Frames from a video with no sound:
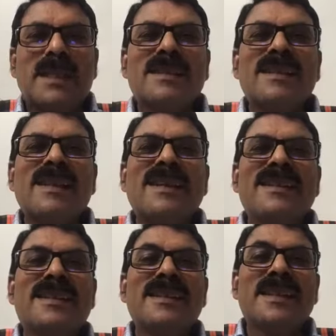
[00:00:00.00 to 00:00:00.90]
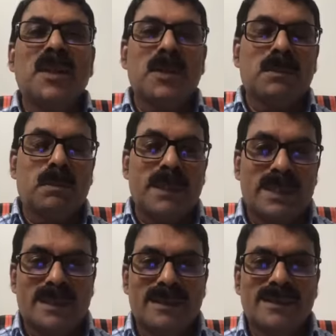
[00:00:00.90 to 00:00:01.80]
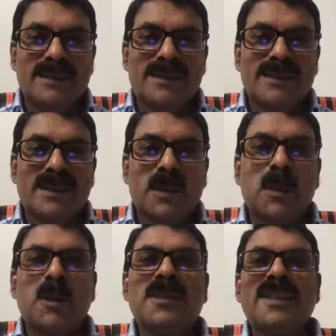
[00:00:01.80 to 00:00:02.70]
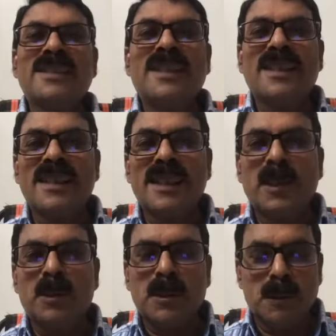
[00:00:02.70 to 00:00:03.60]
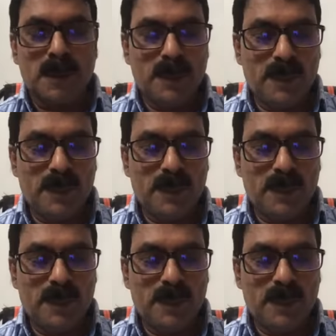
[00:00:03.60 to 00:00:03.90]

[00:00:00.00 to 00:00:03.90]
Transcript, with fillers: పర్సనాలిటీ డెవలప్మెంట్ కోర్సెస్కి అటెండ్ అవటం